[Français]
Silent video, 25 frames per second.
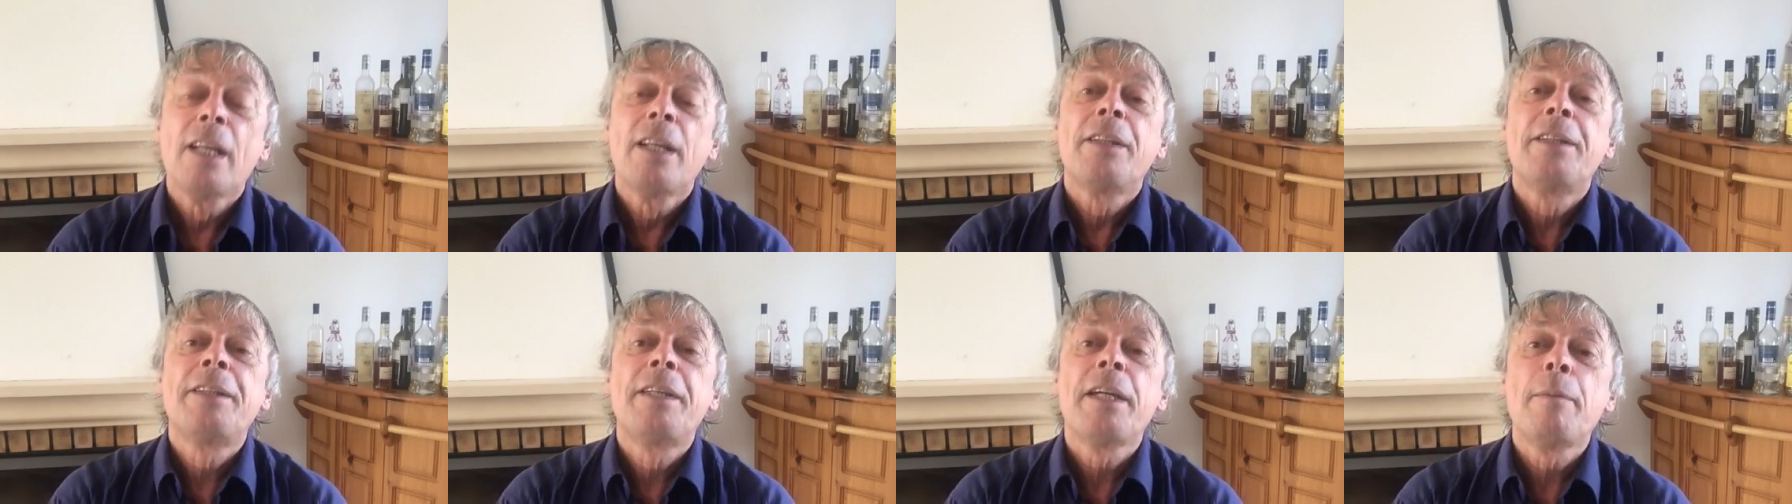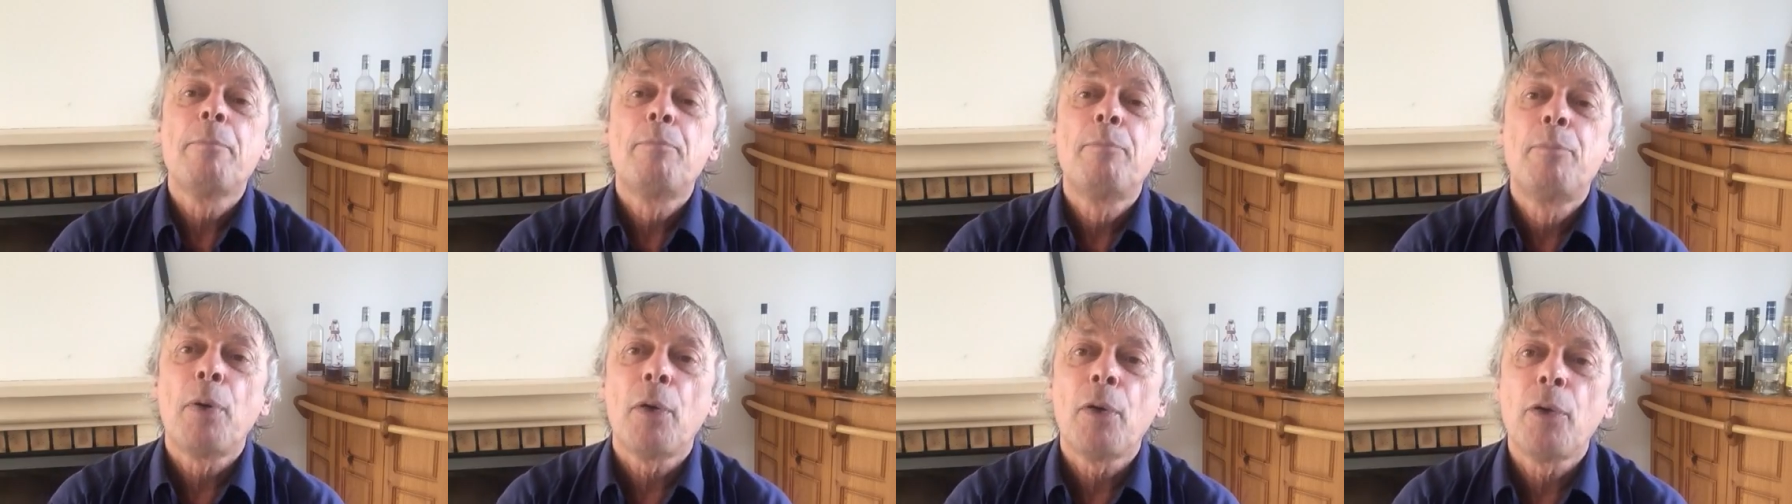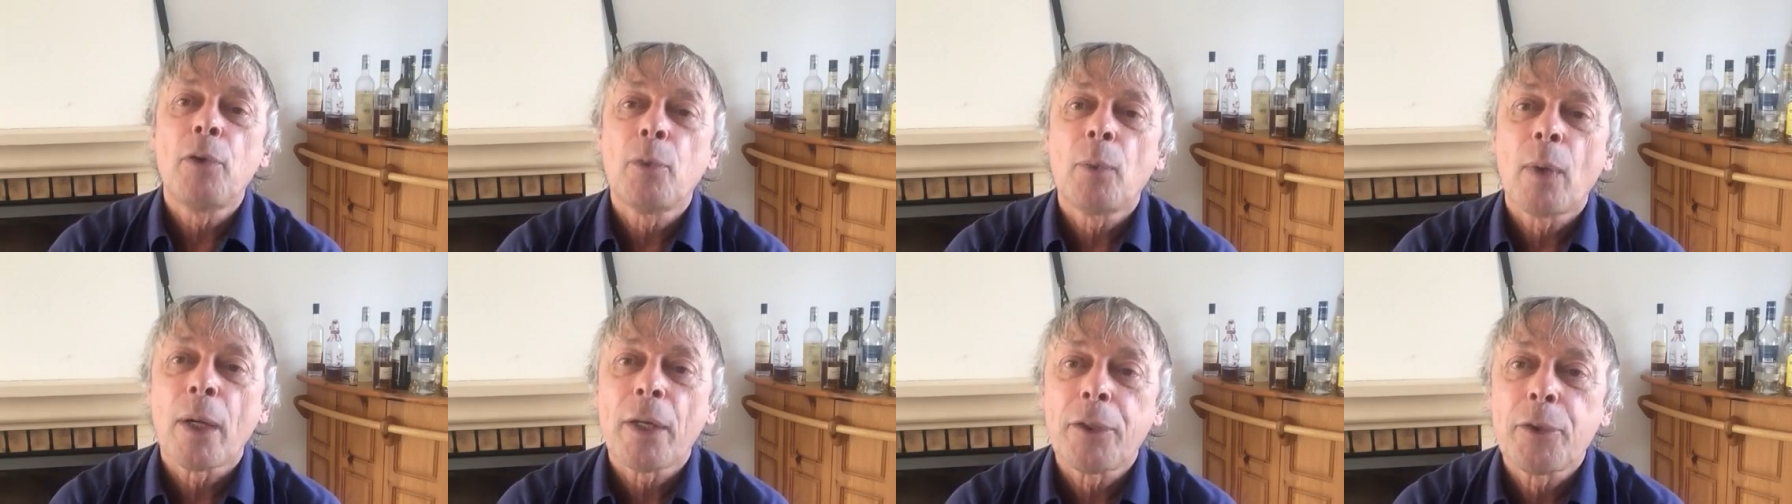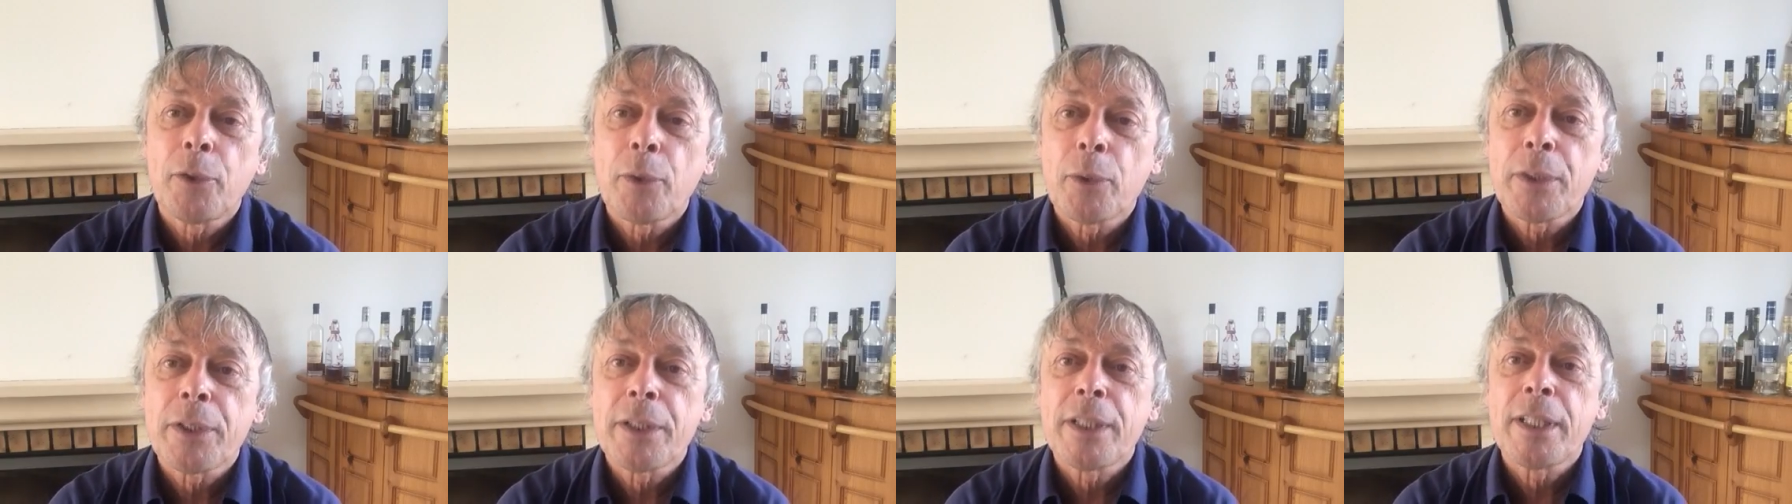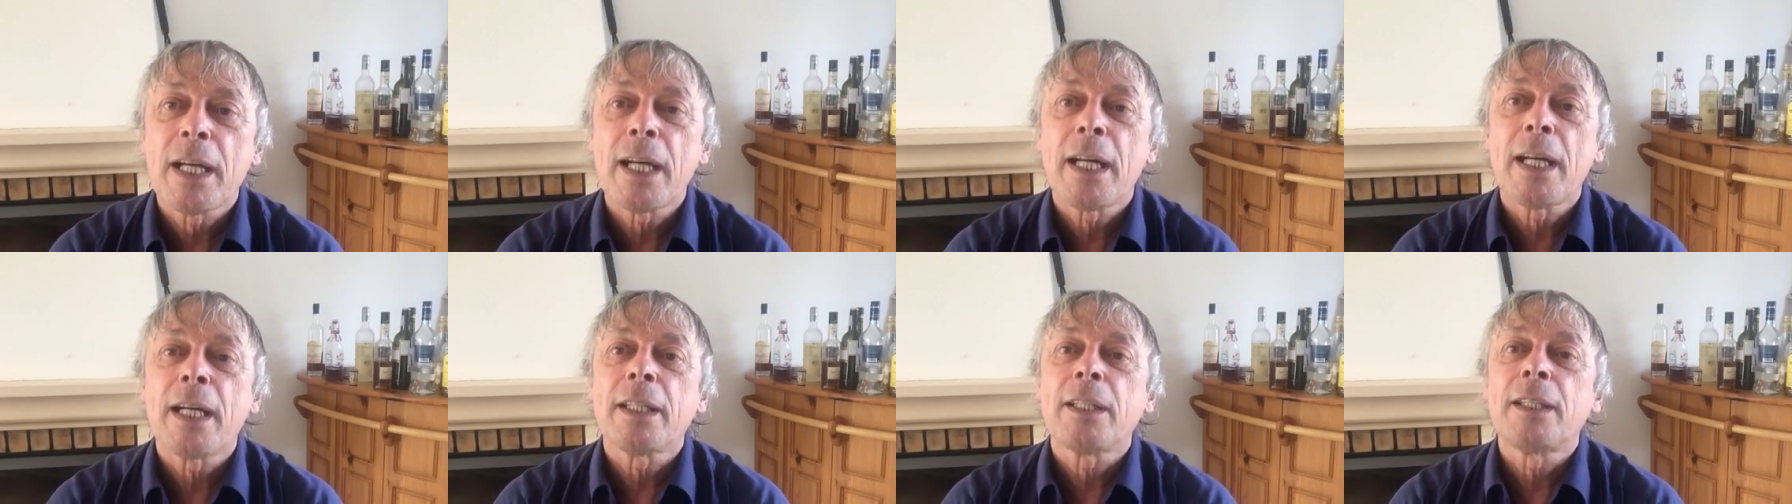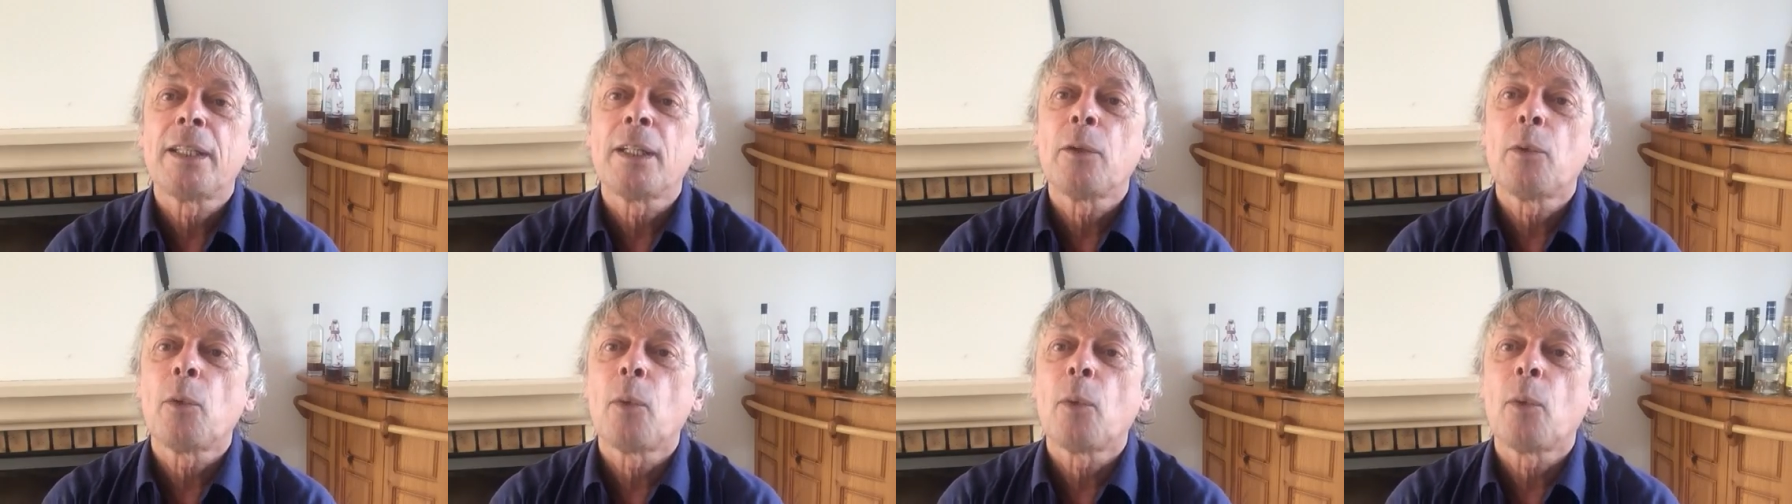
des Benoît Doga, des